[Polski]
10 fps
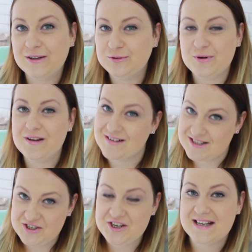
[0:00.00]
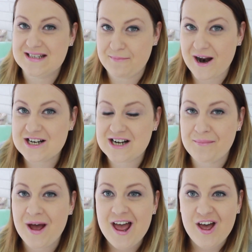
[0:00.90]
na który Was dzisiaj
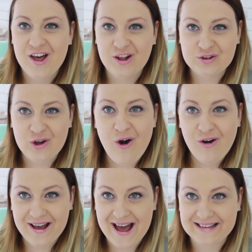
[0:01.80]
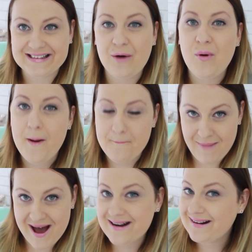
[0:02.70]
zapraszam, e, to kanał
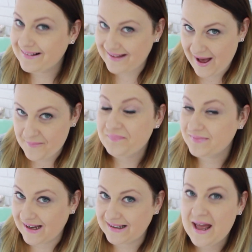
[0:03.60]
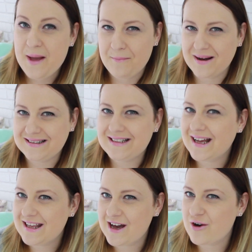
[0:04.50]
Mark tak,
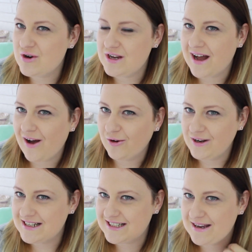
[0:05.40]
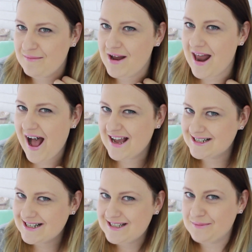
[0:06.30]
Martyna i Karolina, o ile się nie mylę, a
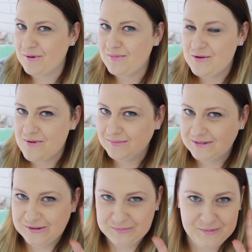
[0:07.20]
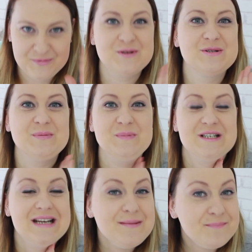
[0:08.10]
jeżeli się pomyliłam, to po prostu
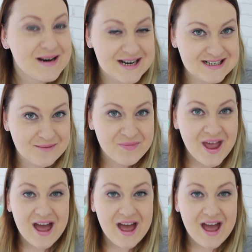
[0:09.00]
przepraszam.